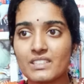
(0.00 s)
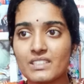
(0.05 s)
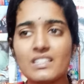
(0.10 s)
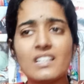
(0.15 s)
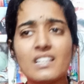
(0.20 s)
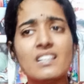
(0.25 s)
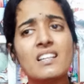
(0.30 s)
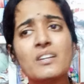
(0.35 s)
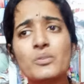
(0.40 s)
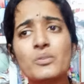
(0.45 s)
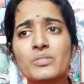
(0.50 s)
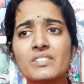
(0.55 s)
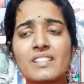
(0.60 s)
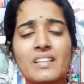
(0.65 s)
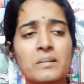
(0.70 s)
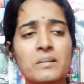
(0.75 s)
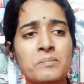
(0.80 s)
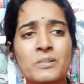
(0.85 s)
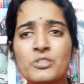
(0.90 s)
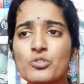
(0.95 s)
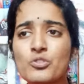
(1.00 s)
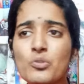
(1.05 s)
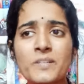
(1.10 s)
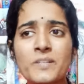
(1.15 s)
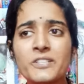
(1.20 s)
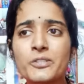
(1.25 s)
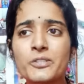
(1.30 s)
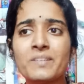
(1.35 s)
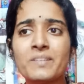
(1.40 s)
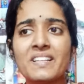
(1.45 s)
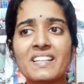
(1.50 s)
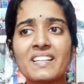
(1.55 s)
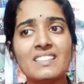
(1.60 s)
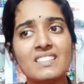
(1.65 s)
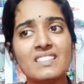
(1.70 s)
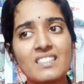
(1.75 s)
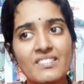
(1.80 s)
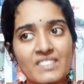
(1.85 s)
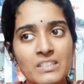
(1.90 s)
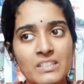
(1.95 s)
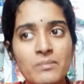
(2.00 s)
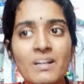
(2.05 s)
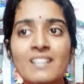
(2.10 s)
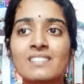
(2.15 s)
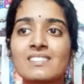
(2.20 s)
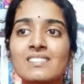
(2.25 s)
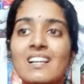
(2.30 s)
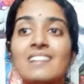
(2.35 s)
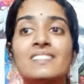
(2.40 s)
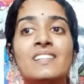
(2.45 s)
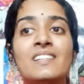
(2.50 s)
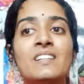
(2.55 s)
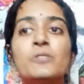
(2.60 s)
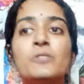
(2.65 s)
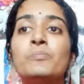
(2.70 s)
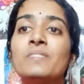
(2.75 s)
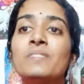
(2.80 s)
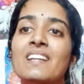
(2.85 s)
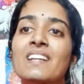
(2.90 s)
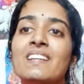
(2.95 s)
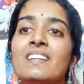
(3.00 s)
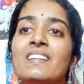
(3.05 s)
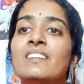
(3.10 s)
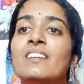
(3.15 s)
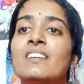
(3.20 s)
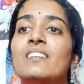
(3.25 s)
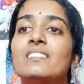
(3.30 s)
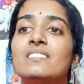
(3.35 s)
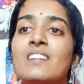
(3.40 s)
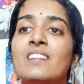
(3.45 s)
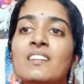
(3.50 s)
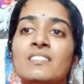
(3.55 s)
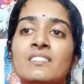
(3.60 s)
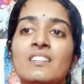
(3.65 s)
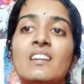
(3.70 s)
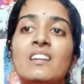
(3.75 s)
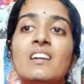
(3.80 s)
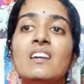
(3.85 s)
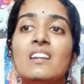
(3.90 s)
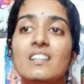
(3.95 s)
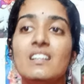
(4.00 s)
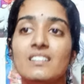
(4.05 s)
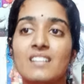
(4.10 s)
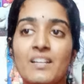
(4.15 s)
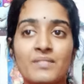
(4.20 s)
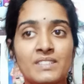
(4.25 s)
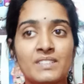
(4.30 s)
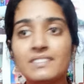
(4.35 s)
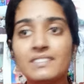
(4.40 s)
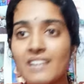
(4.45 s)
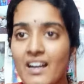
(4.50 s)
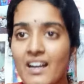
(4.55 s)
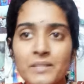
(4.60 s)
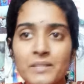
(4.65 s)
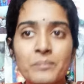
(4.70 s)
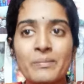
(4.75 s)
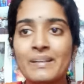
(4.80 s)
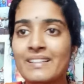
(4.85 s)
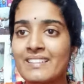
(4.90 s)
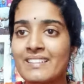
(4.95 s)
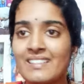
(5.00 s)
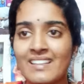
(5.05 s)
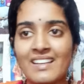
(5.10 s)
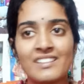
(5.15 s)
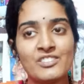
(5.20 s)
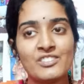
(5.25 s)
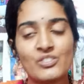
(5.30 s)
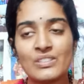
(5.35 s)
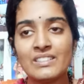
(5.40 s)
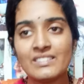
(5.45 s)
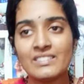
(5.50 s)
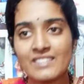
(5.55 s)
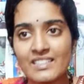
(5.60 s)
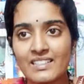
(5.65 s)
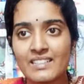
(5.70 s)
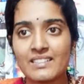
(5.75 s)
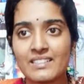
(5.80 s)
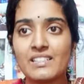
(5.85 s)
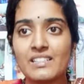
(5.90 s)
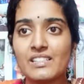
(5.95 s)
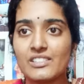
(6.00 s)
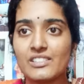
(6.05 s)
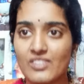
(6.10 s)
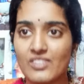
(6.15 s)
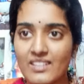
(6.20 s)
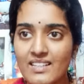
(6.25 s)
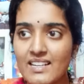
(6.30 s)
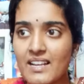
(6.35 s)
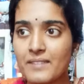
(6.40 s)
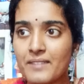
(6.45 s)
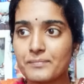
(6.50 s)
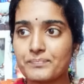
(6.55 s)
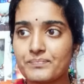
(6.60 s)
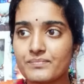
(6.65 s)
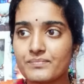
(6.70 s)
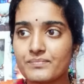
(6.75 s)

இதெல்லாம் கொடுத்துருக்கேன் பசுவை மட்டும் இல்லை இந்த விதமான சாதனங்களும் நிறைய நான் நான் வந்து தானம் பண்ணியிருக்கேன்னு சொல்லி மிருகன் சொல்லுறான்